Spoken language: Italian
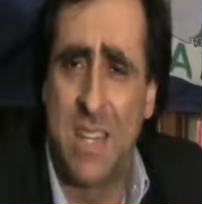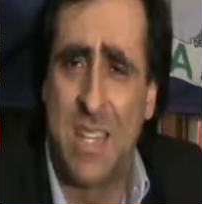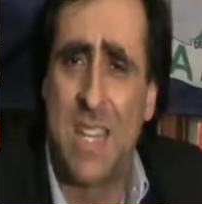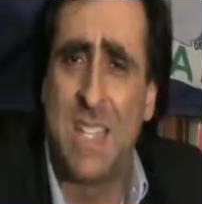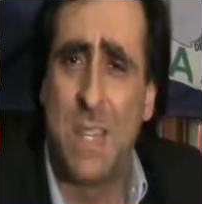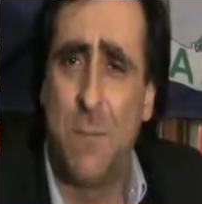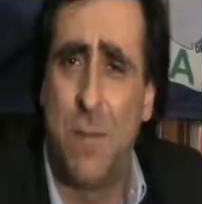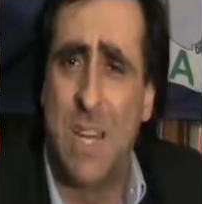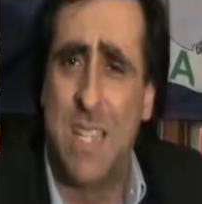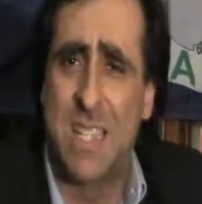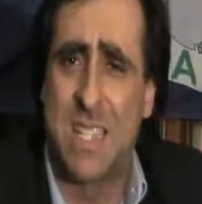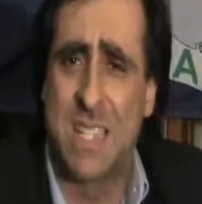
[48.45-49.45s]
di
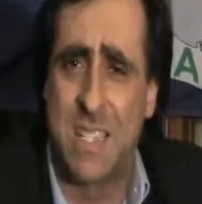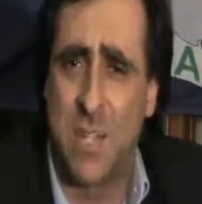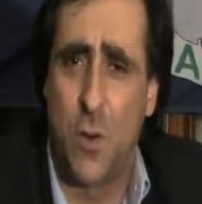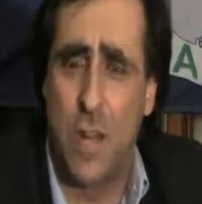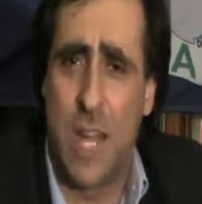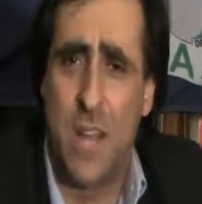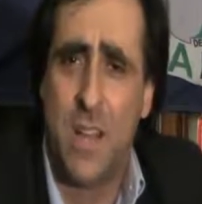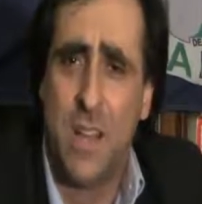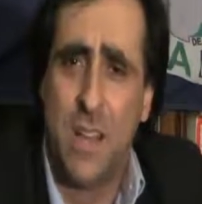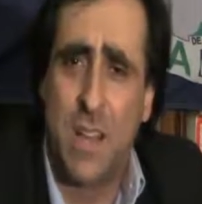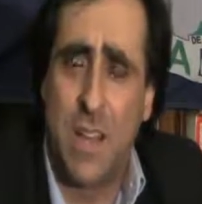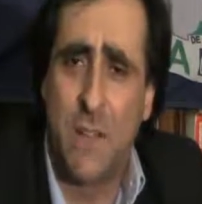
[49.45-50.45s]
sensibilizzazione
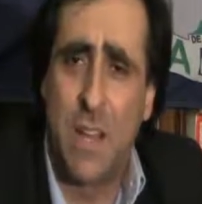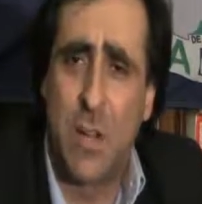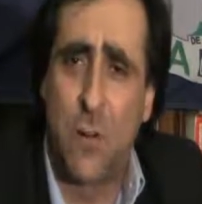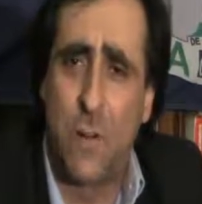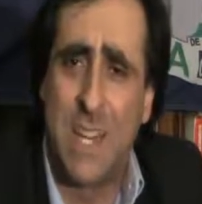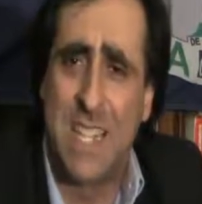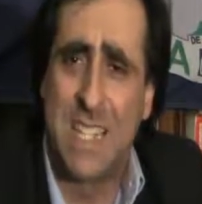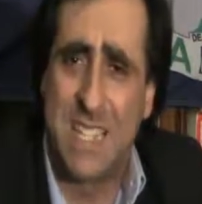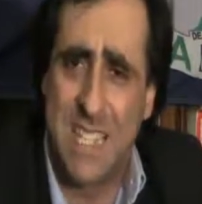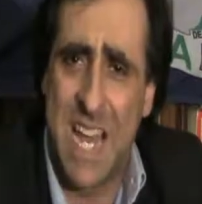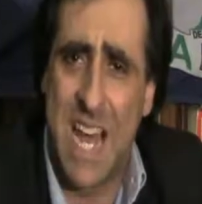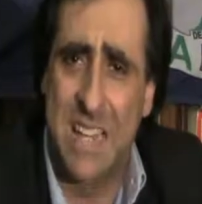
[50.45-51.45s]
che vengono
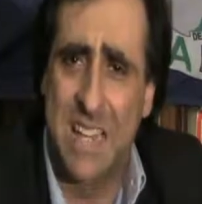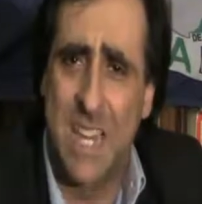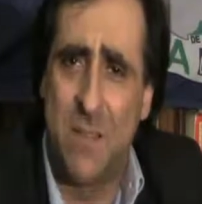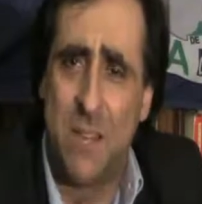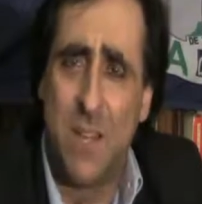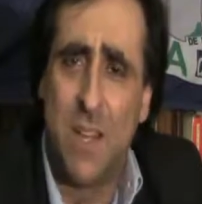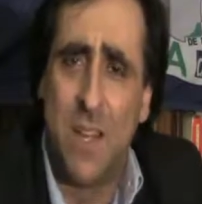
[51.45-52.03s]
finanziate,